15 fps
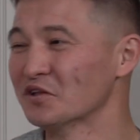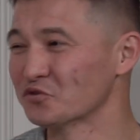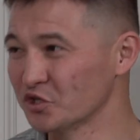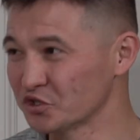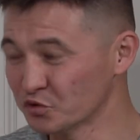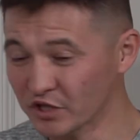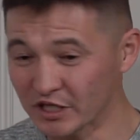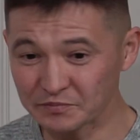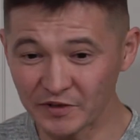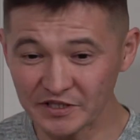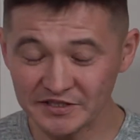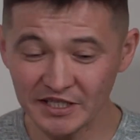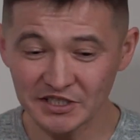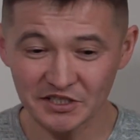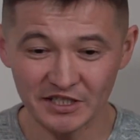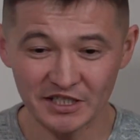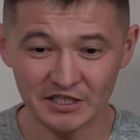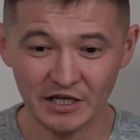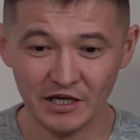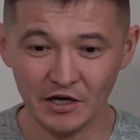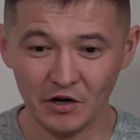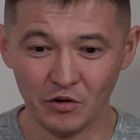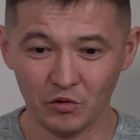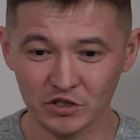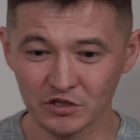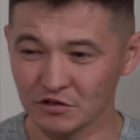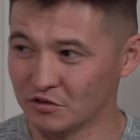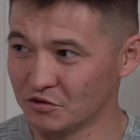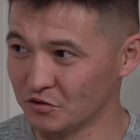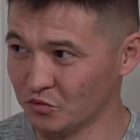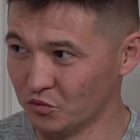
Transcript: То есть а у нас простейшее даже, вот